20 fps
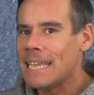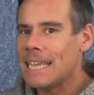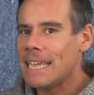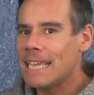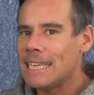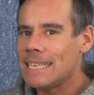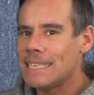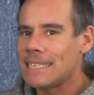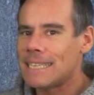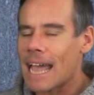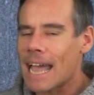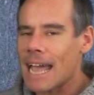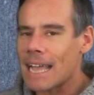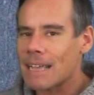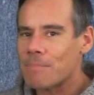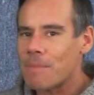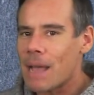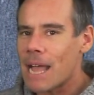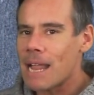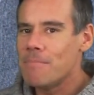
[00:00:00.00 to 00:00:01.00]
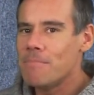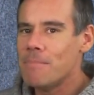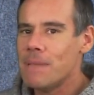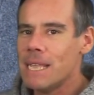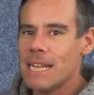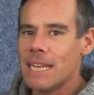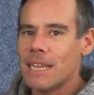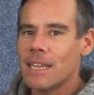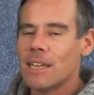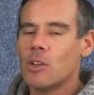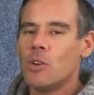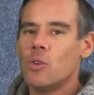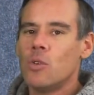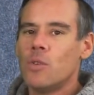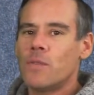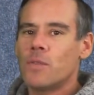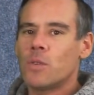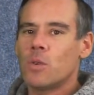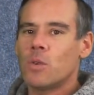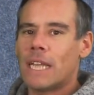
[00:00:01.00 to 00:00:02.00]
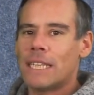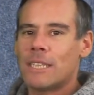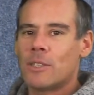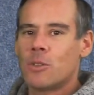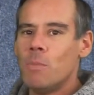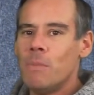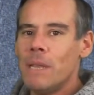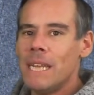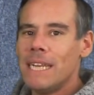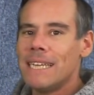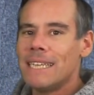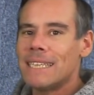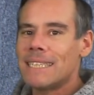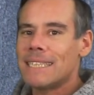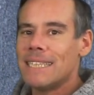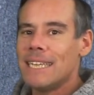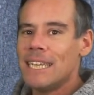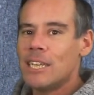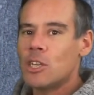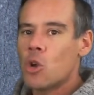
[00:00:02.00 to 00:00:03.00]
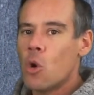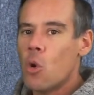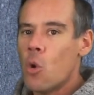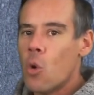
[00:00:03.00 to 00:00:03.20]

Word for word: ich sag mal, mildere Luft oder zumindest nicht